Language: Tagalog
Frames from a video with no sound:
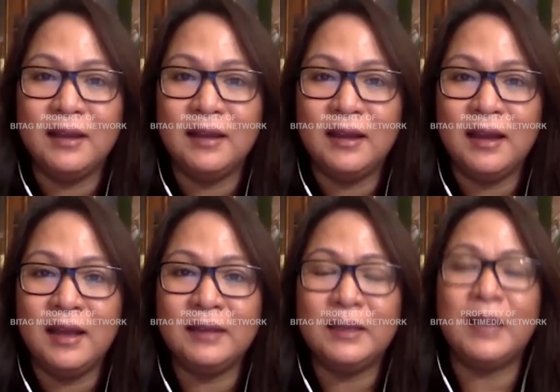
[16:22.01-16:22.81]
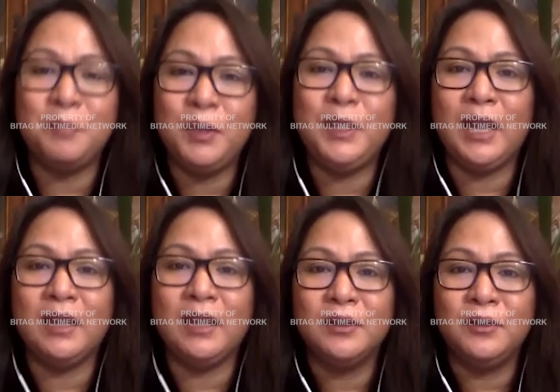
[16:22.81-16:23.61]
at harapin niya
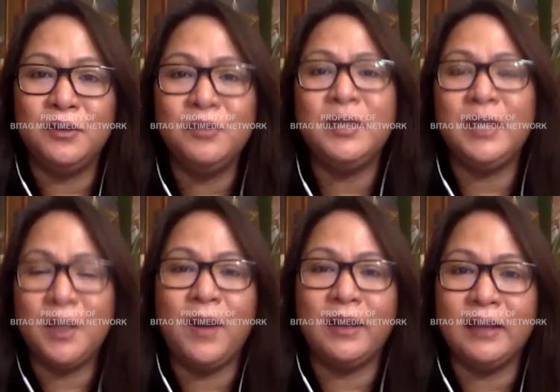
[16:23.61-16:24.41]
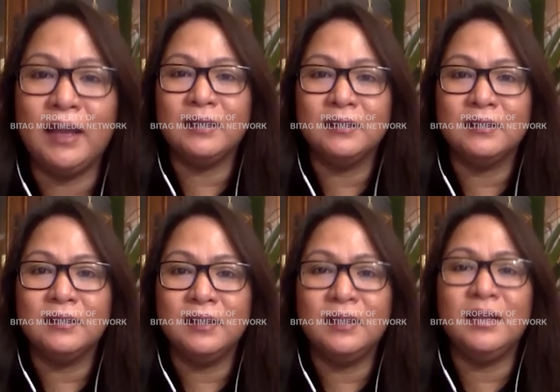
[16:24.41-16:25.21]
yung ginawa niya.
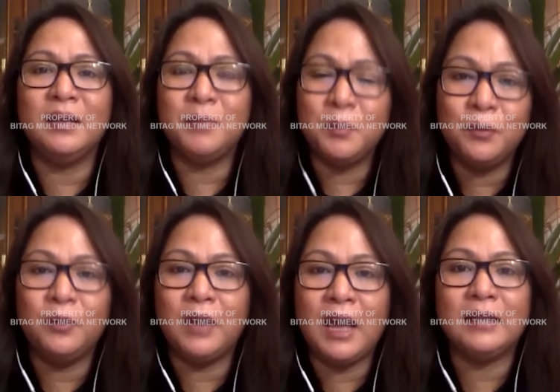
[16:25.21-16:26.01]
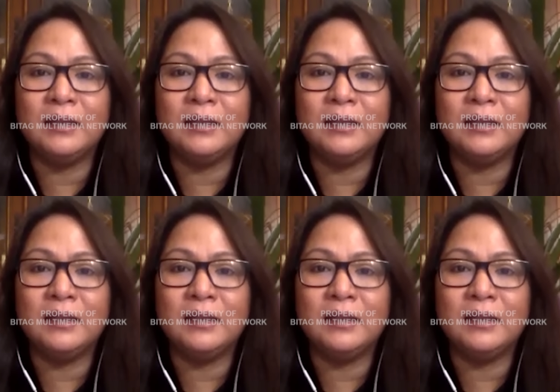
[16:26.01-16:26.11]
Hindi naman po lahat